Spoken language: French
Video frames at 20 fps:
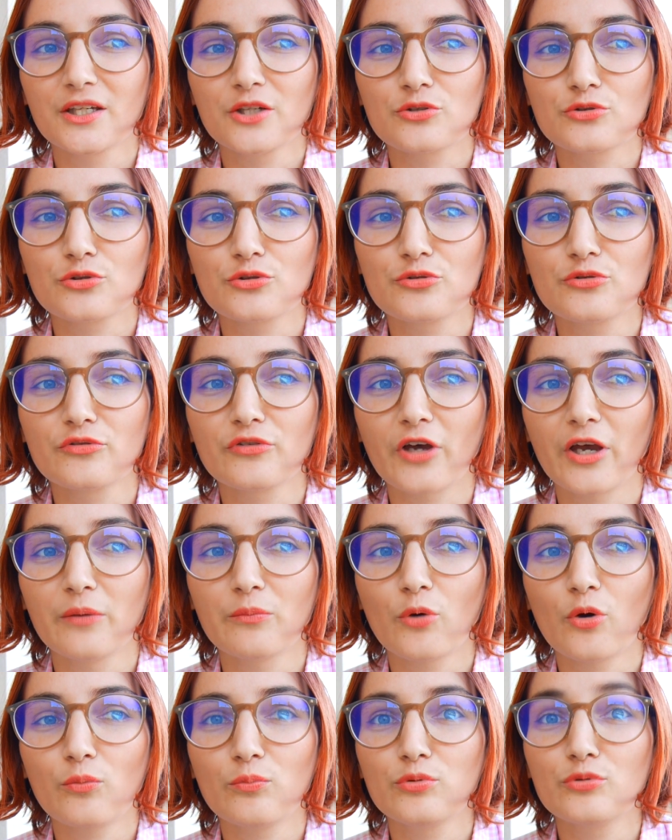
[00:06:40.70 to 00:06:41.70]
je suis
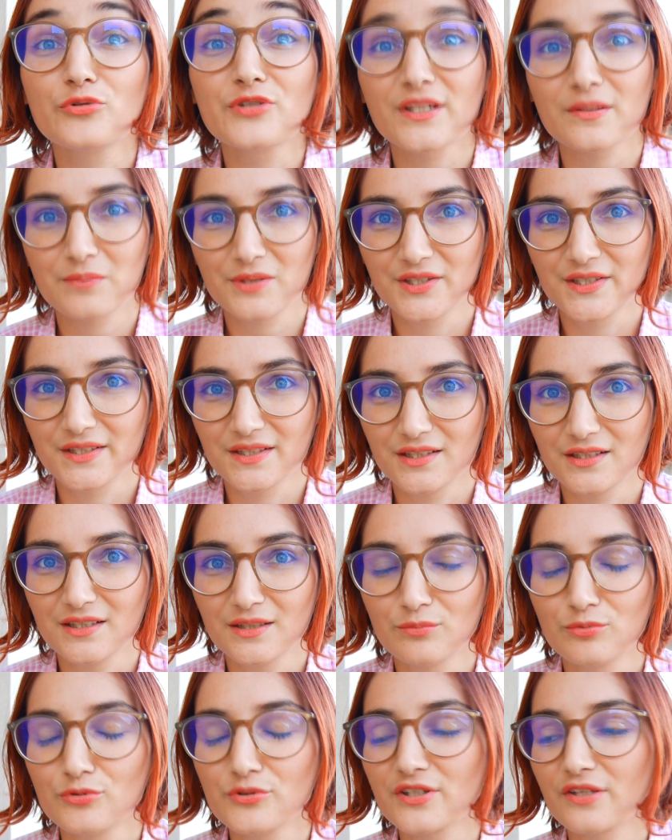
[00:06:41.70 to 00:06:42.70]
vraiment plus impliquée
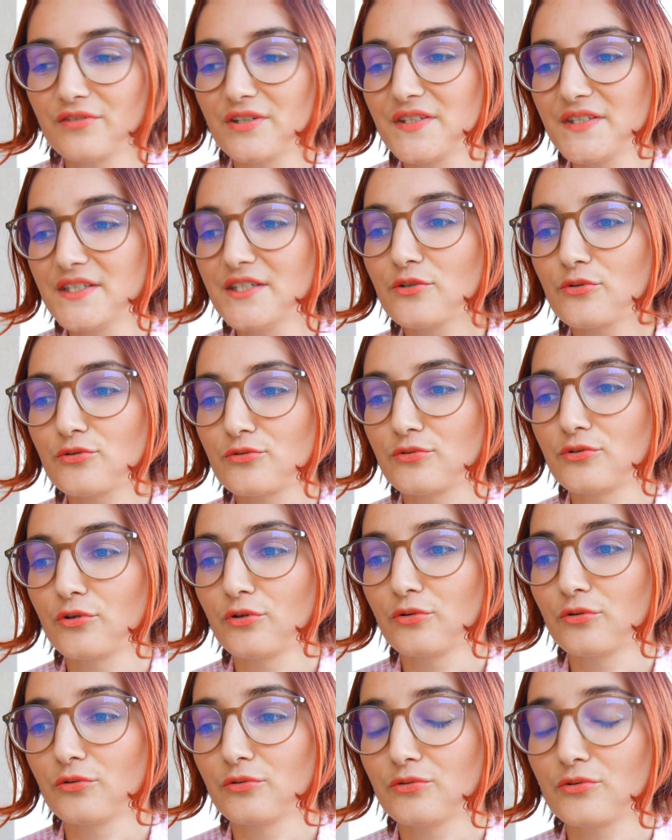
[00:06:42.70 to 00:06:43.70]
et plus investie dans une,
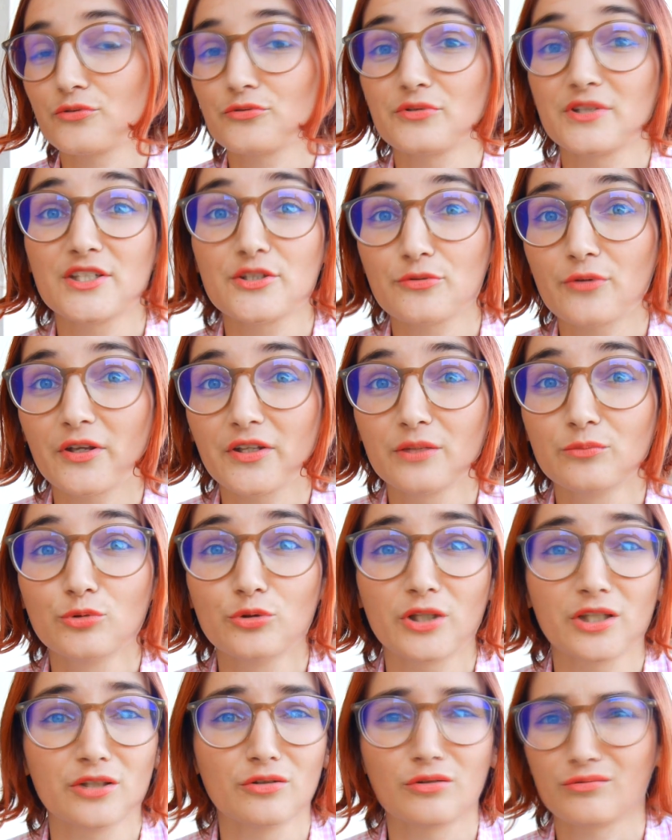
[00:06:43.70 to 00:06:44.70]
dans une histoire
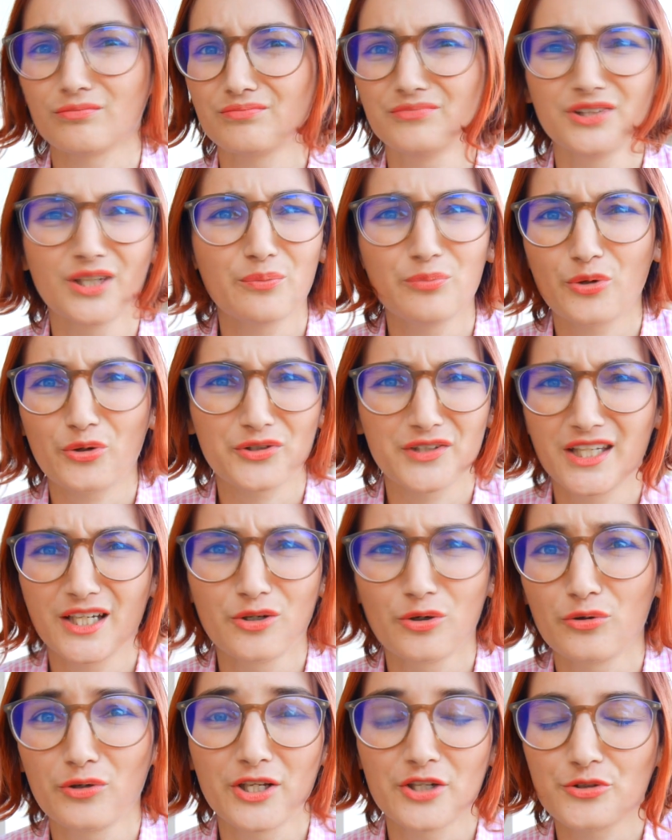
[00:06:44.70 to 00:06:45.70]
d'amour et dans n'importe quelle
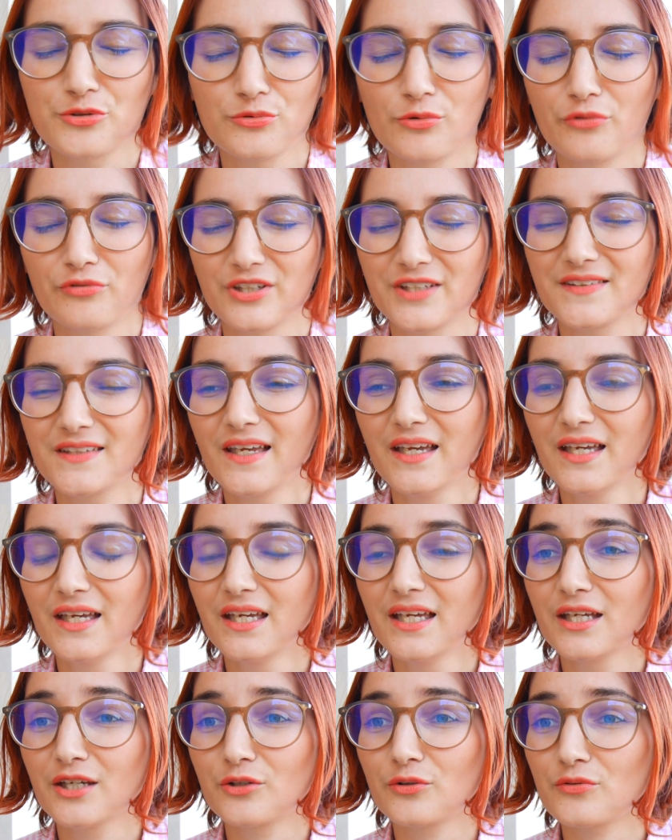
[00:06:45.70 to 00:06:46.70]
relation en fait,
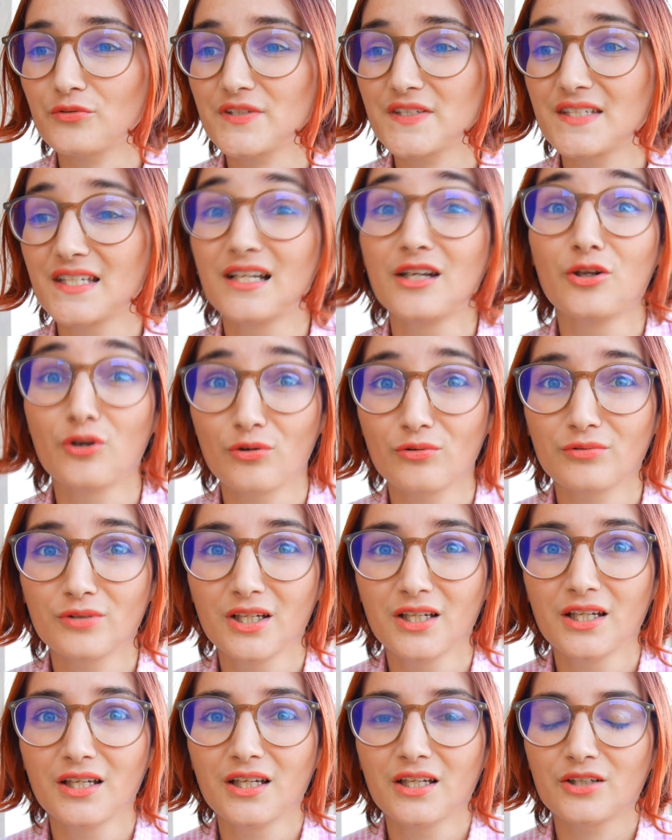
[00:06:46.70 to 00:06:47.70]
quand c'est lent,
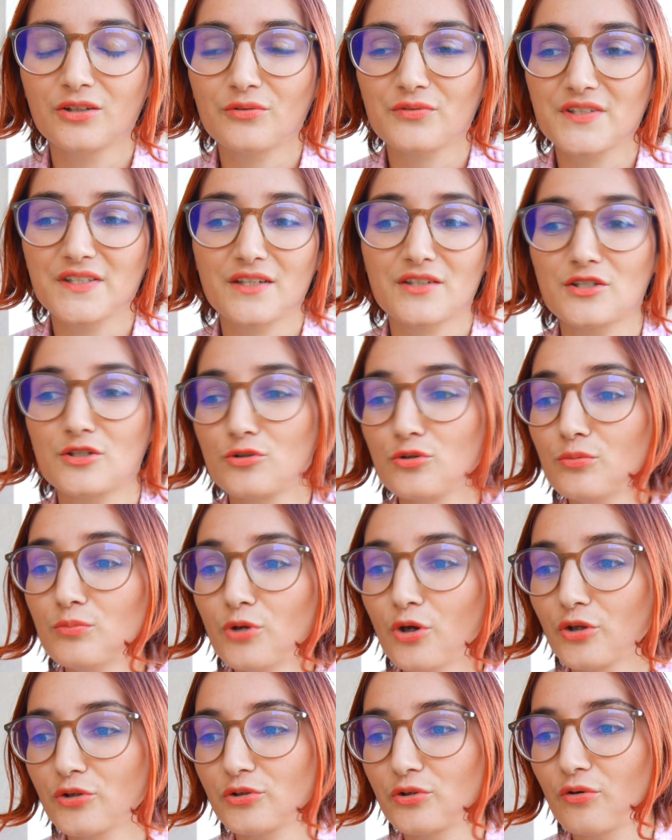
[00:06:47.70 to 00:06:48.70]
quand c'est un slow
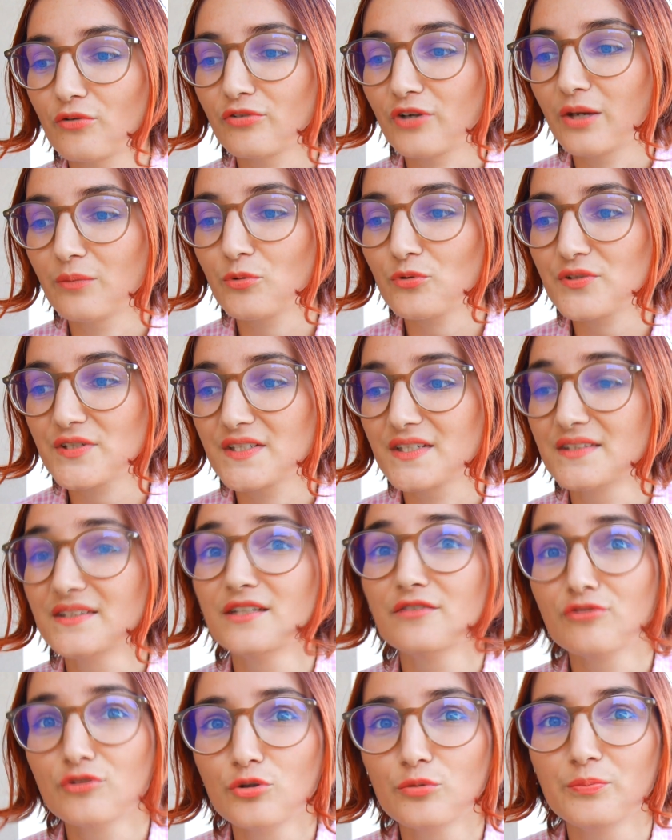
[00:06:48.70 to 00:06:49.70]
burn, quand vraiment c'est
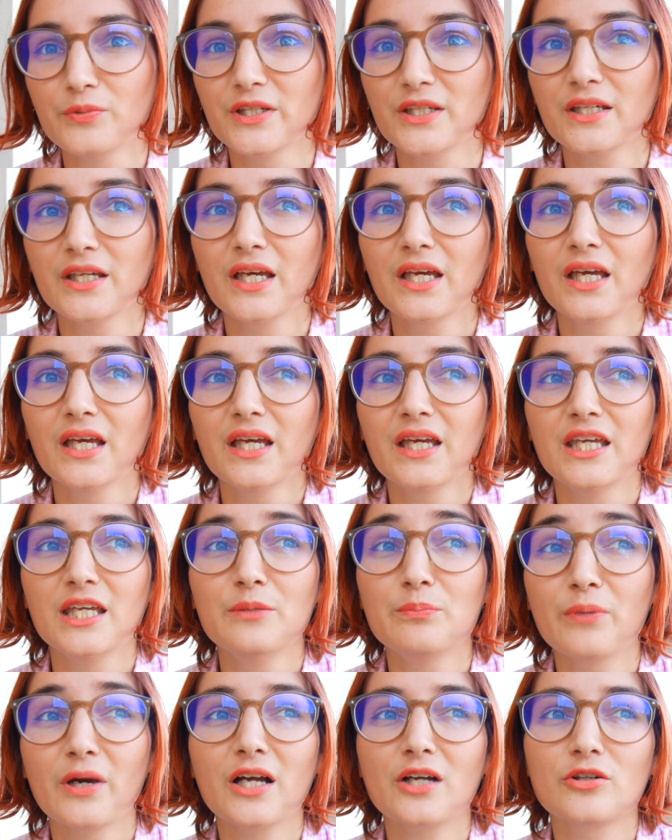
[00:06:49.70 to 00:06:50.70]
développé, et
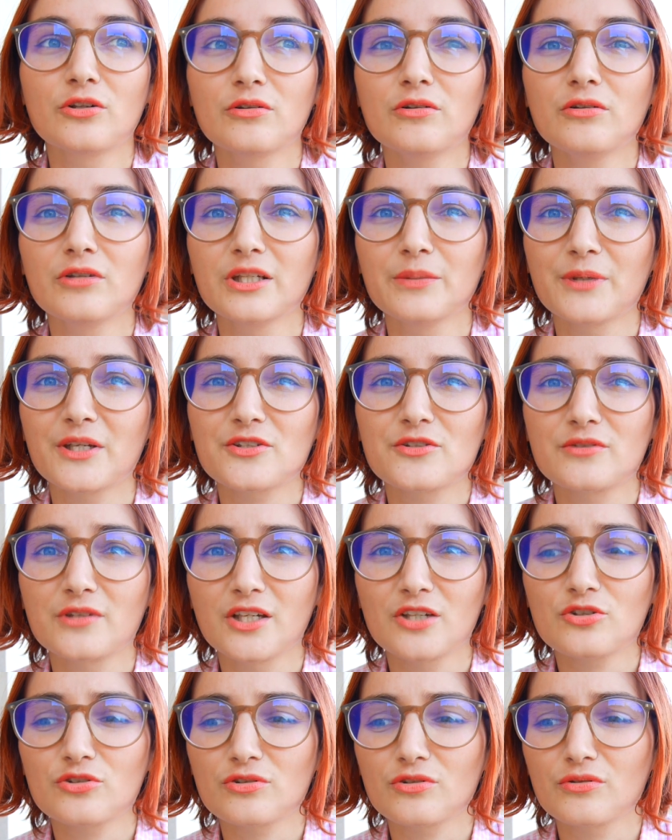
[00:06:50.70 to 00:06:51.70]
pas quand les
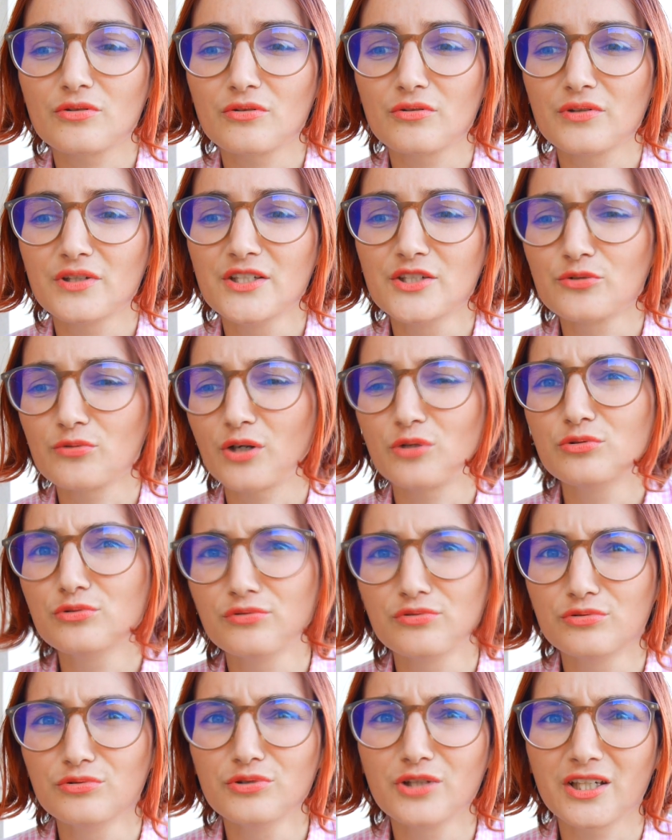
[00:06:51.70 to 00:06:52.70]
personnages euh, ils ont un coup de
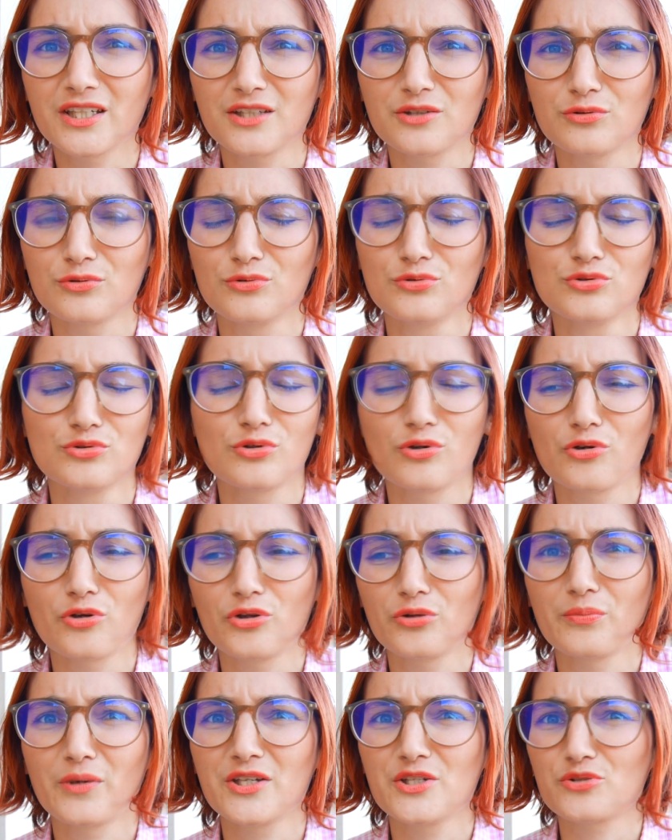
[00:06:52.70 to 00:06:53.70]
foudre et que du jour au
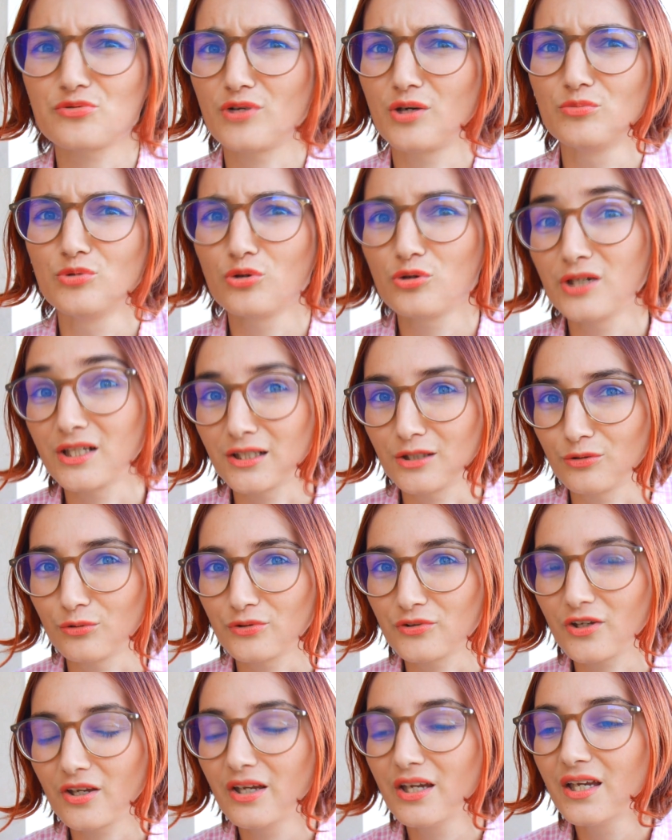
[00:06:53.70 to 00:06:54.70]
lendemain ils sont amoureux l'un de
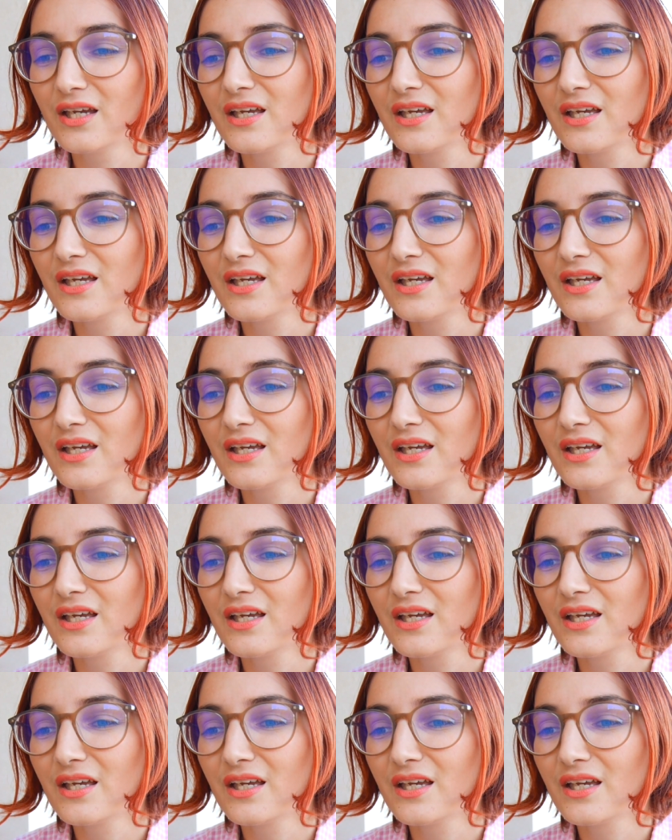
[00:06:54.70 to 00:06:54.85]
l'autre.